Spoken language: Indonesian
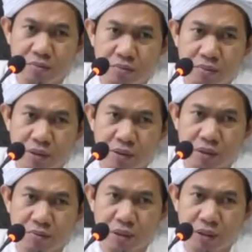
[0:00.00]

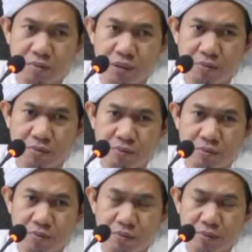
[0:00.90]
bersama imam
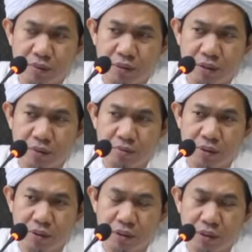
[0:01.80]
jadi
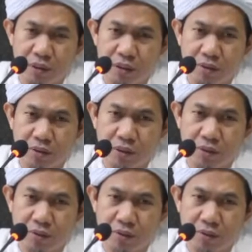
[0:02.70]
baknya dan ilsaq